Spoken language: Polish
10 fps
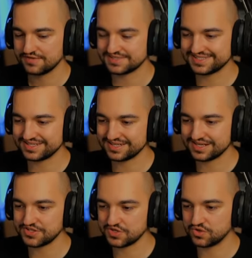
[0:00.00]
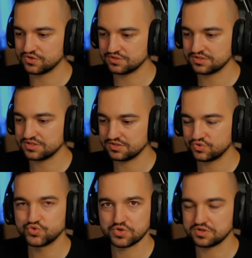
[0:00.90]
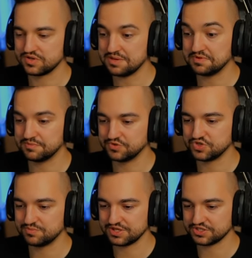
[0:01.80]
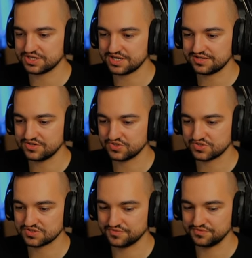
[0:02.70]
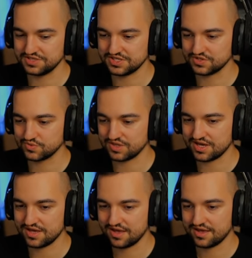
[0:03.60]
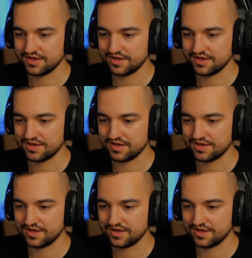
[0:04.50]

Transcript: w standardzie on dużo lepiej przyspiesza niż to co widzicie tutaj.